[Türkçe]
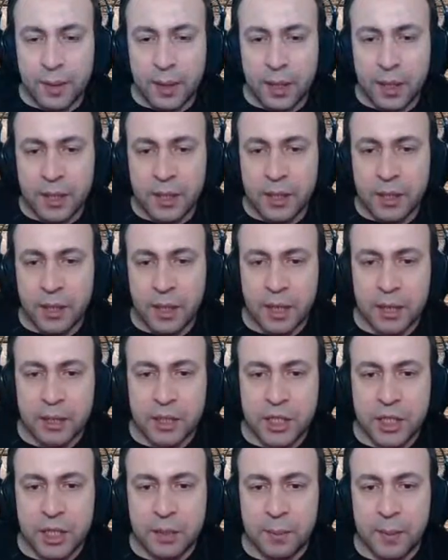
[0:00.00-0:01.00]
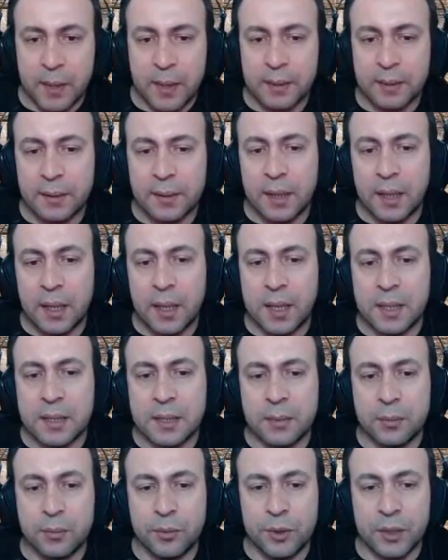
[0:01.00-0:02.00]
Ay ateş etme.
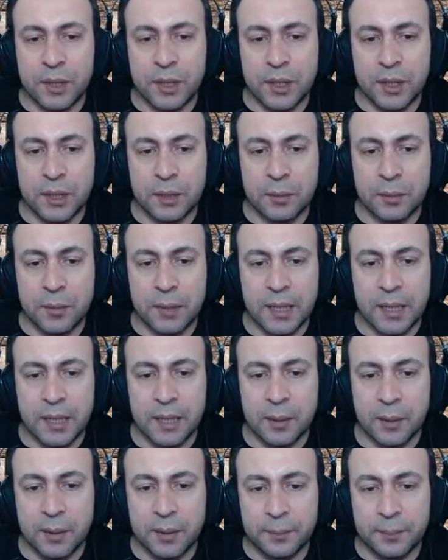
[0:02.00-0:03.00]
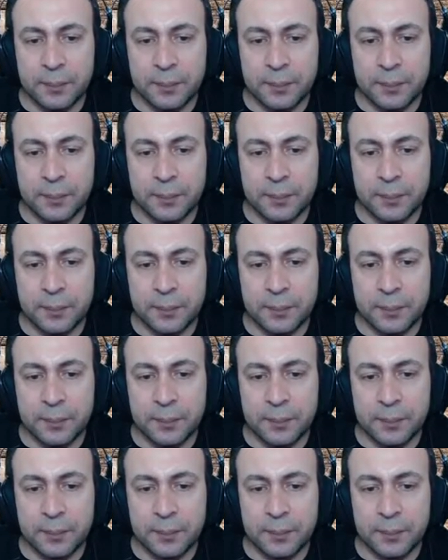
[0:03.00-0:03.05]
Ağzını burnunu kırdım Iragi.